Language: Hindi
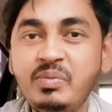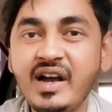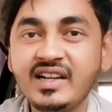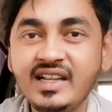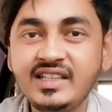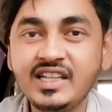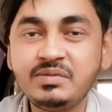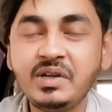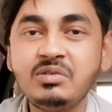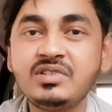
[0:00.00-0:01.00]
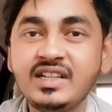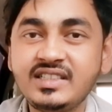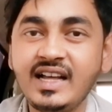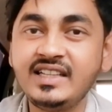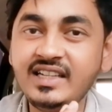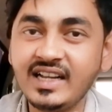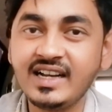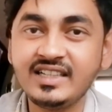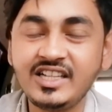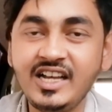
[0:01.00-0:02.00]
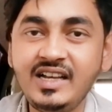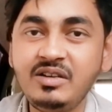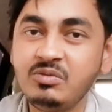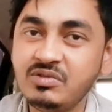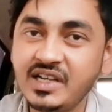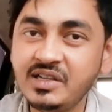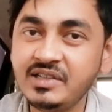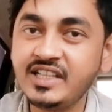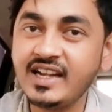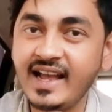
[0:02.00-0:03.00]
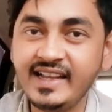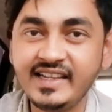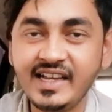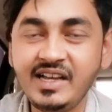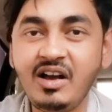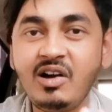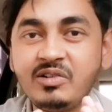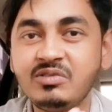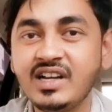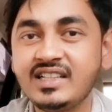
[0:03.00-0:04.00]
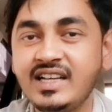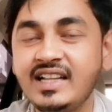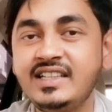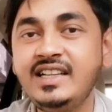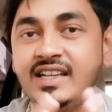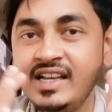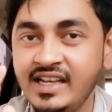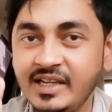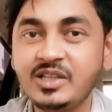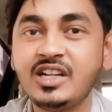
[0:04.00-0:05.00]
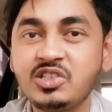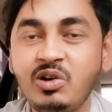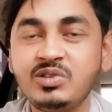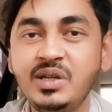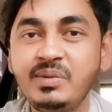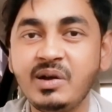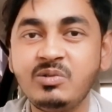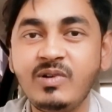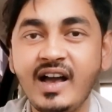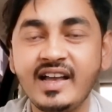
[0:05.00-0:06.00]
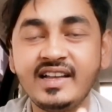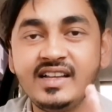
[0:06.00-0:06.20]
वो बांग्लादेश में उनका शादी लगा था वही इधर आई है और उनका शादी इधर सऊदी में हुआ